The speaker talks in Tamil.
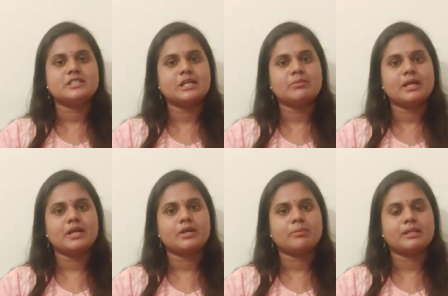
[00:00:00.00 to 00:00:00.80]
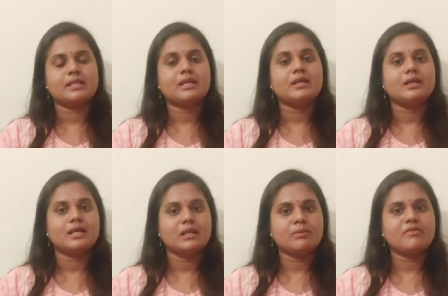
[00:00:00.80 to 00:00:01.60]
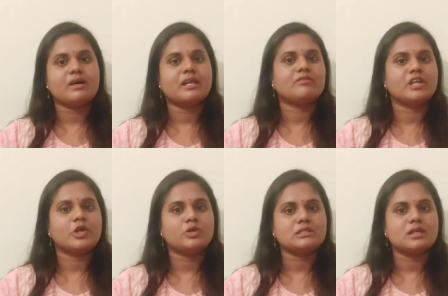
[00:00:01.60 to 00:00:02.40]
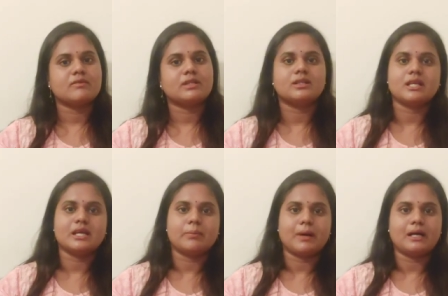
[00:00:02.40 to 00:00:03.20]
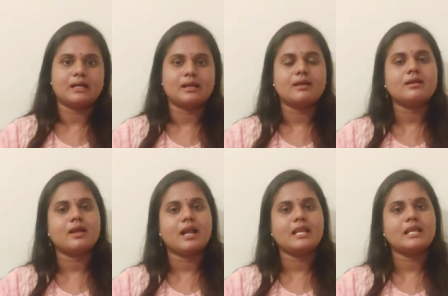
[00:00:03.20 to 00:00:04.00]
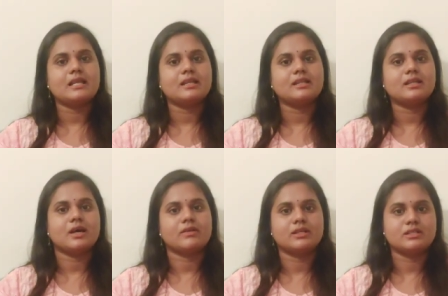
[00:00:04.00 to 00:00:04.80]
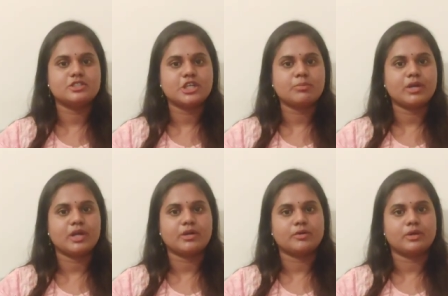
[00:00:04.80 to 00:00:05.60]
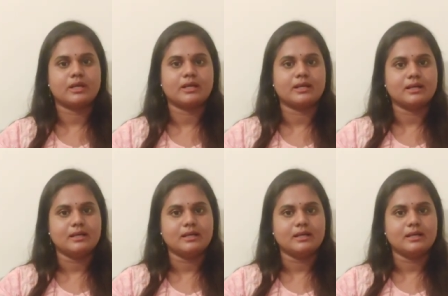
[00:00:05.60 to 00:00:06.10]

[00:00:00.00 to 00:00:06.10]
ஜிஎம் டயட்டை பற்றி இனிமேல் வர வீடியோஸில் வந்து நீங்கள் பார்க்கலாம் நாளைக்கிலிருந்து நான் வந்து ஜிஎம் டயட்டுடைய